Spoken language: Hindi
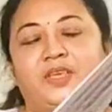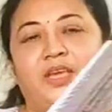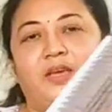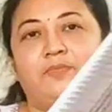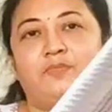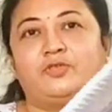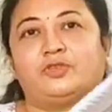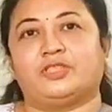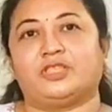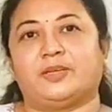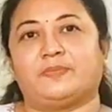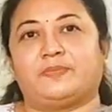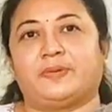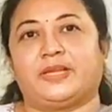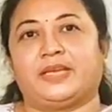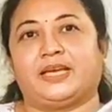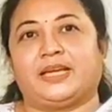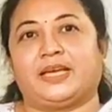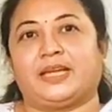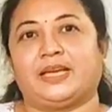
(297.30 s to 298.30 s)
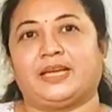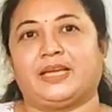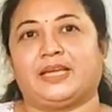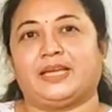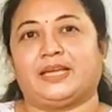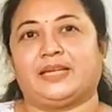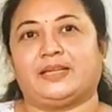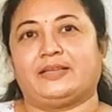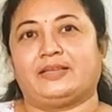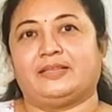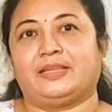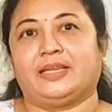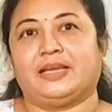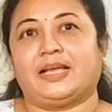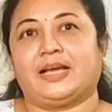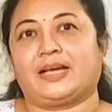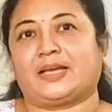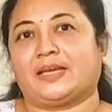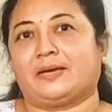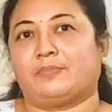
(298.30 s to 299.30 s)
ये मुझे प्रिया ने
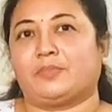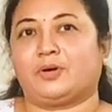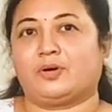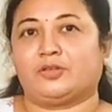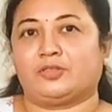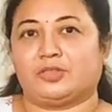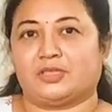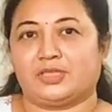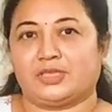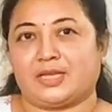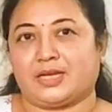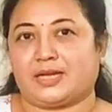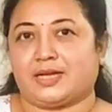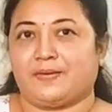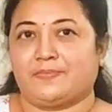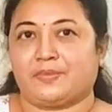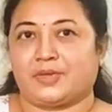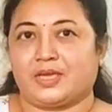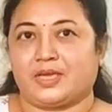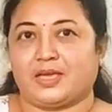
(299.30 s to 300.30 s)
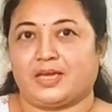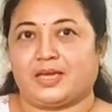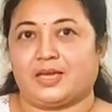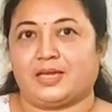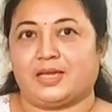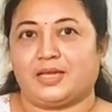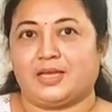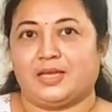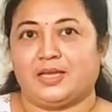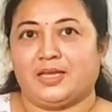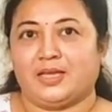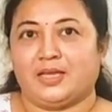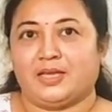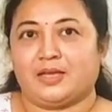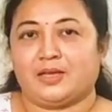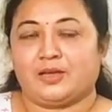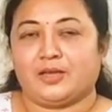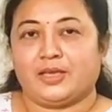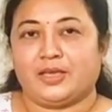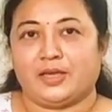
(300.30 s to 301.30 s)
दिला के बहुत अच्छा काम किया
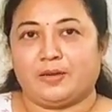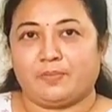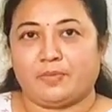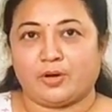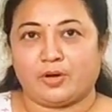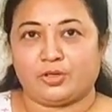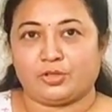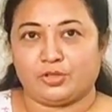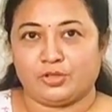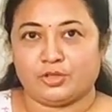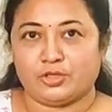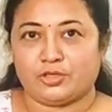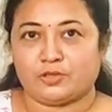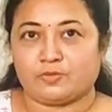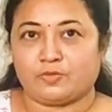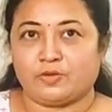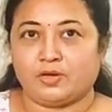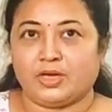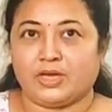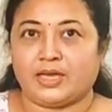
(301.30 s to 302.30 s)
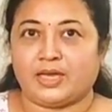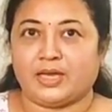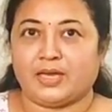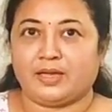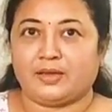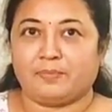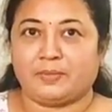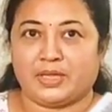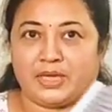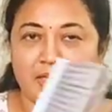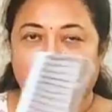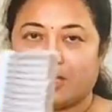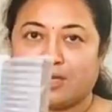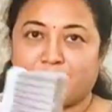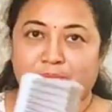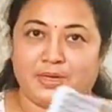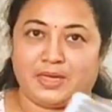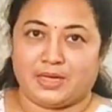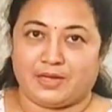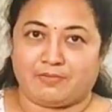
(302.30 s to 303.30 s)
ये बहुत यूज़फुल है मेरे
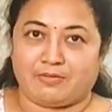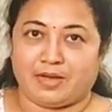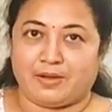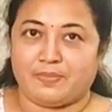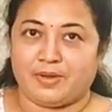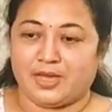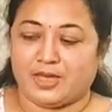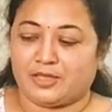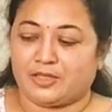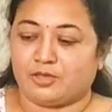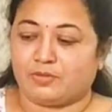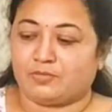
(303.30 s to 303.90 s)
घर में नवाब है